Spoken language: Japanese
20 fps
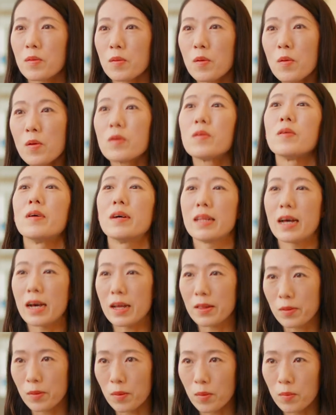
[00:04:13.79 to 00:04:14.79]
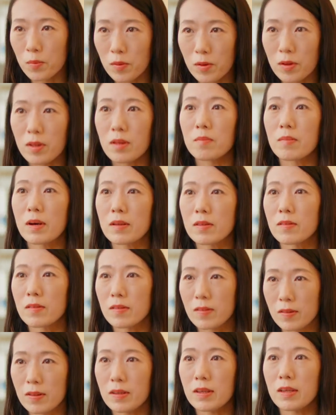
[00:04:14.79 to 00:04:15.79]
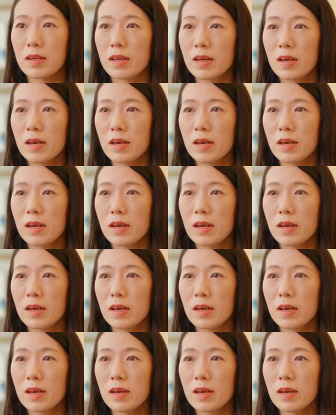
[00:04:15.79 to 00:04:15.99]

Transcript: 多くはないと思いますし、